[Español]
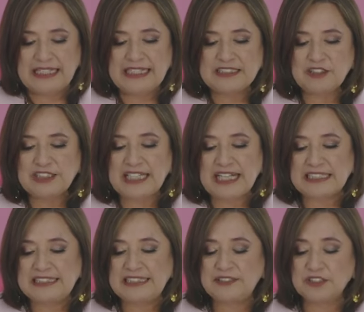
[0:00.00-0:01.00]
En estos
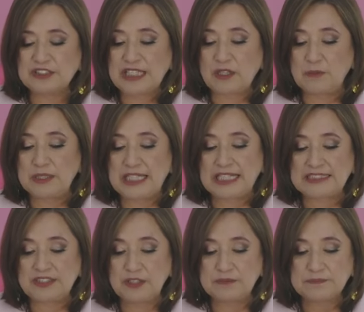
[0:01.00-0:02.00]
ejercicios de
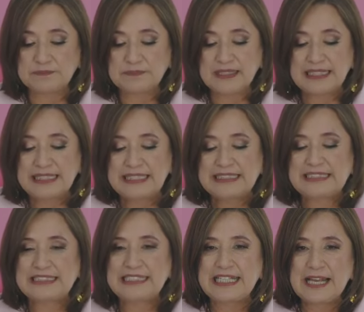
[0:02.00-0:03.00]
comunicación,
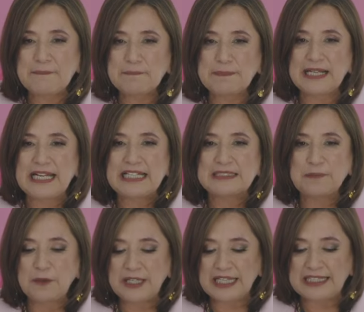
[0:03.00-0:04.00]
siempre
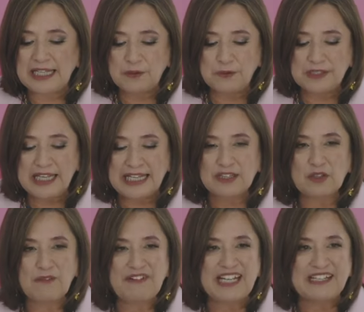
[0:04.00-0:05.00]
les voy a dar un
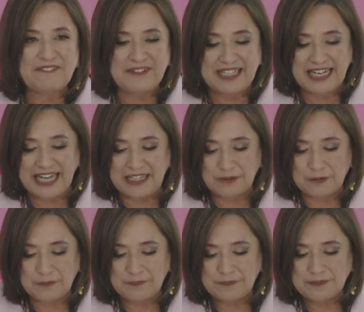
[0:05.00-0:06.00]
dato
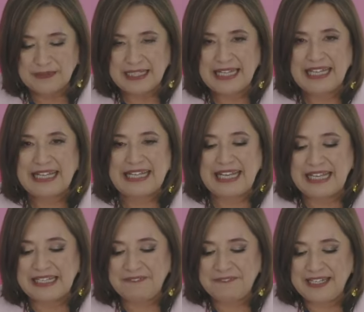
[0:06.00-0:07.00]
verificado
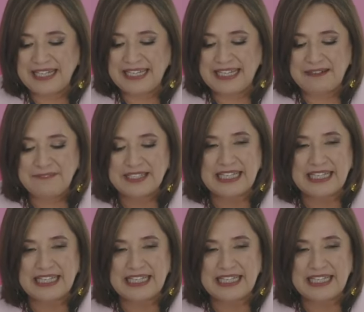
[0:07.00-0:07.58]
que refleje el